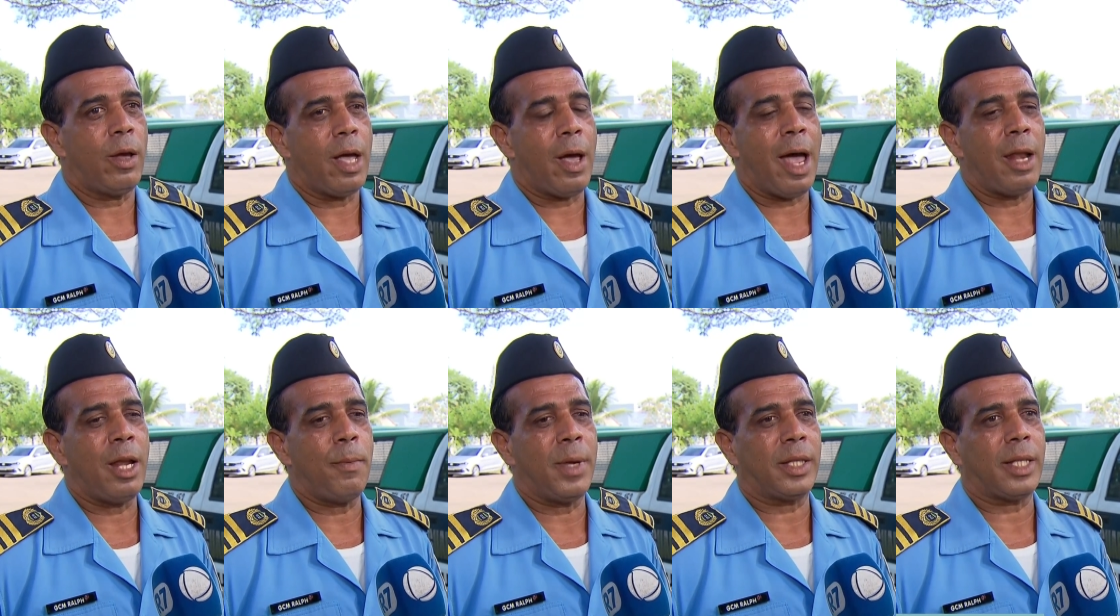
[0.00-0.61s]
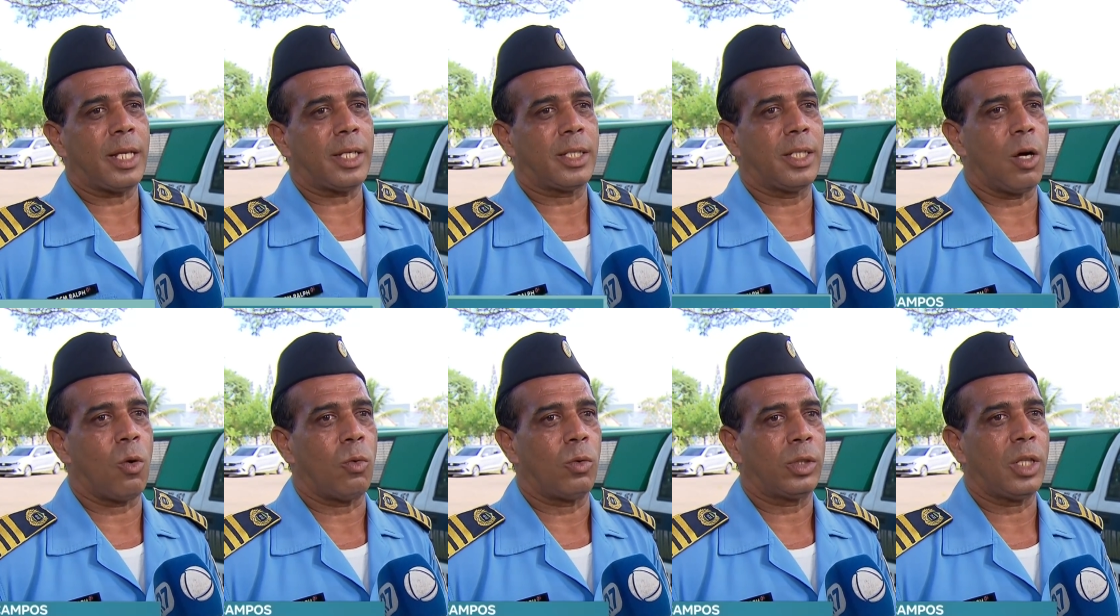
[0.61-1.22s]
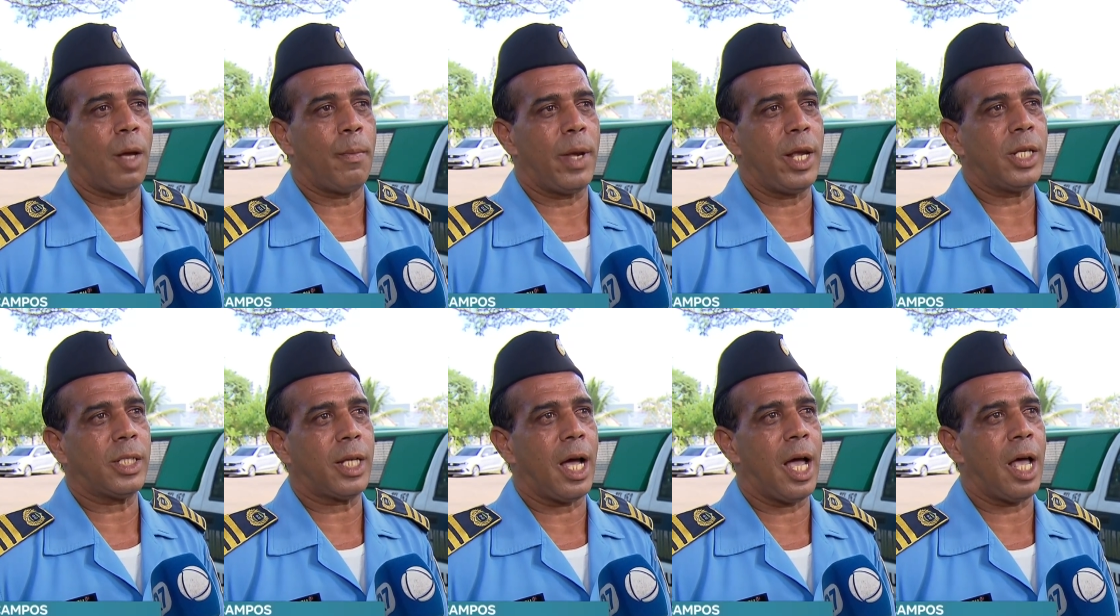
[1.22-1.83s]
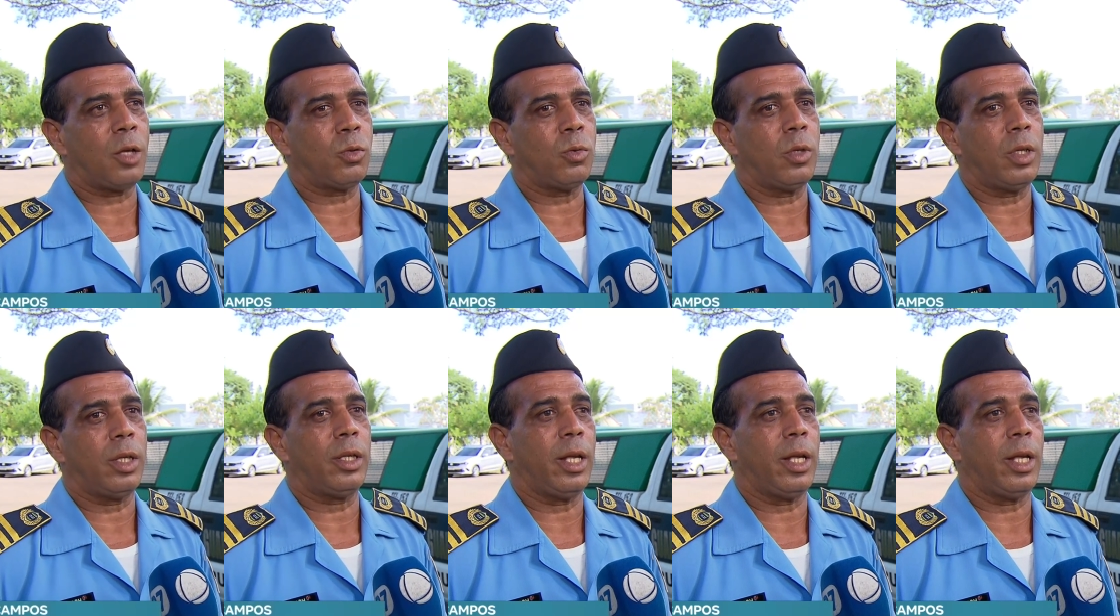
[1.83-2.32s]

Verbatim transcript: a alimentação também escasso